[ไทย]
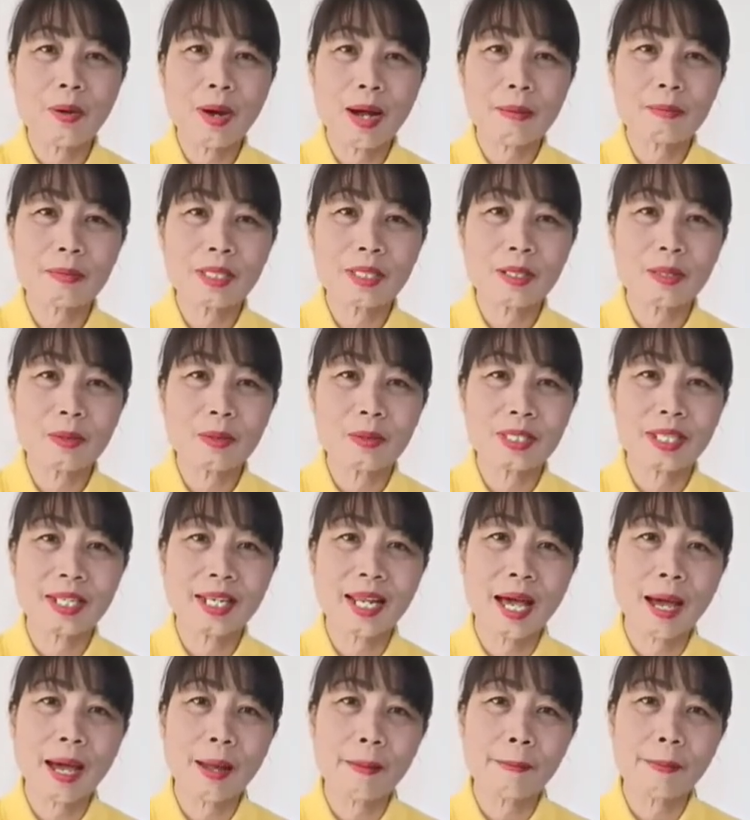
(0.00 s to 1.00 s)
ความสนุกส
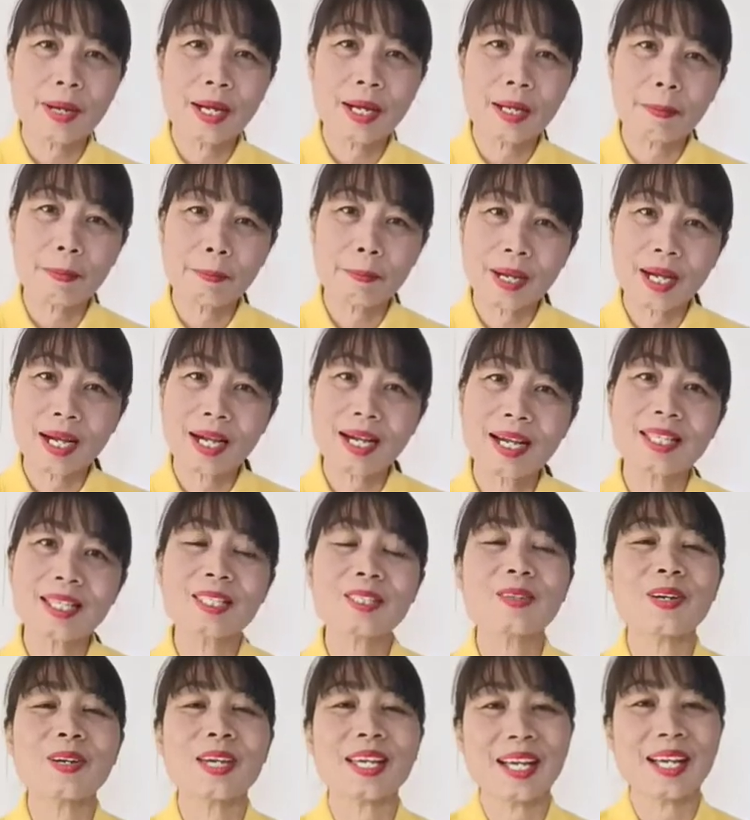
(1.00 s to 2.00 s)
นานเพลิดเพลิน
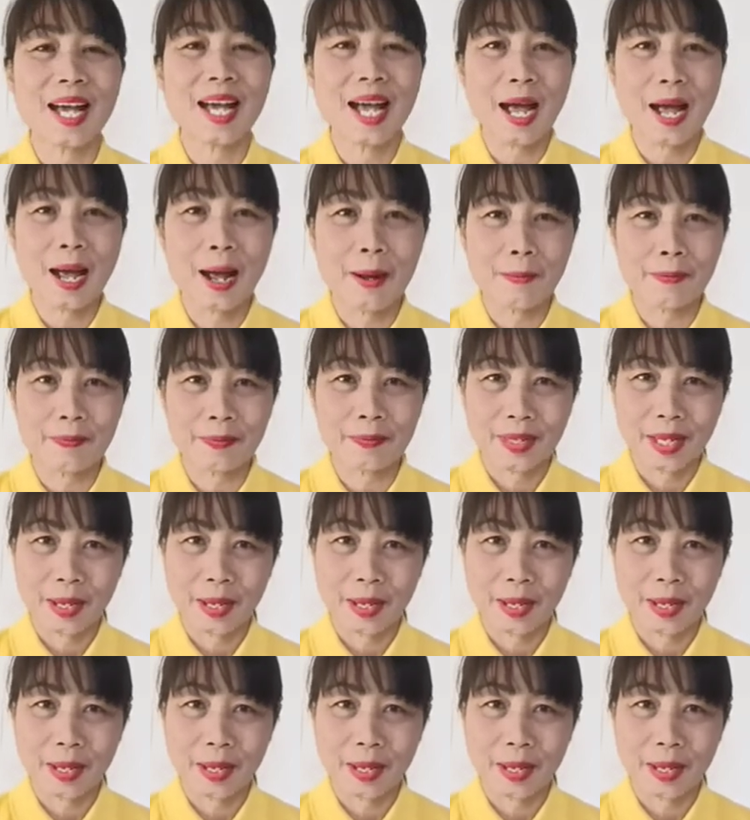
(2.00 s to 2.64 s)
สวยงาม